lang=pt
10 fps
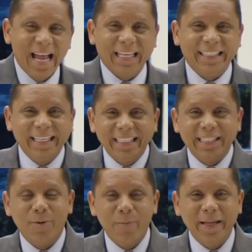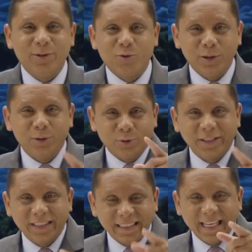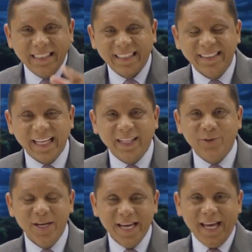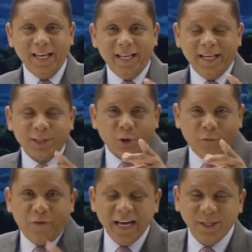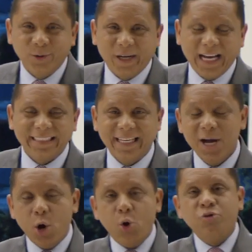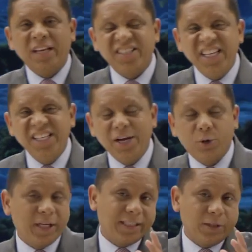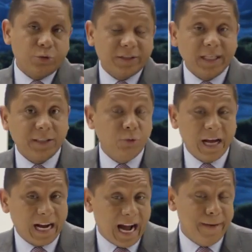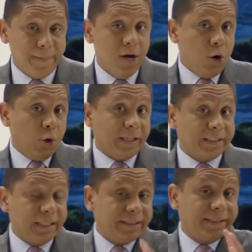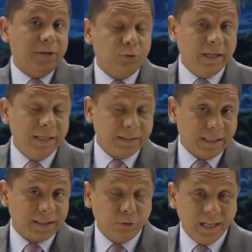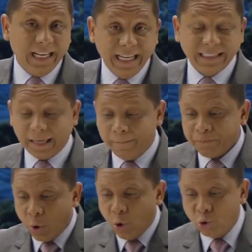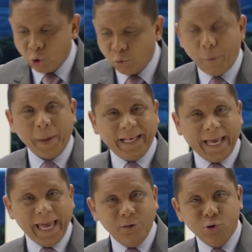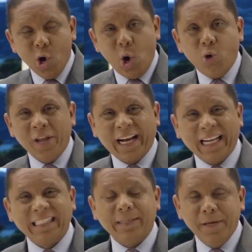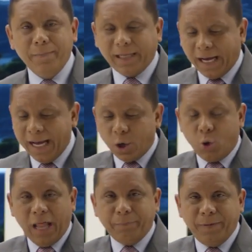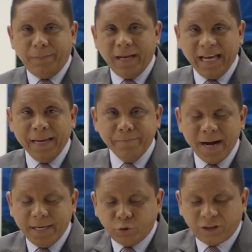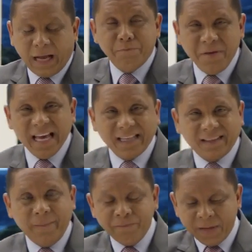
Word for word: Assim que este momento, quando tu estás aí sentado em, no sofá, em sua casa, ou na silla, ou quizá tu estás em uma cama, ou quizá está em uma, estás em uma igreja, ou um grupo pequeno, ou uma classe bíblica, com a Bíblia em manos, aberta,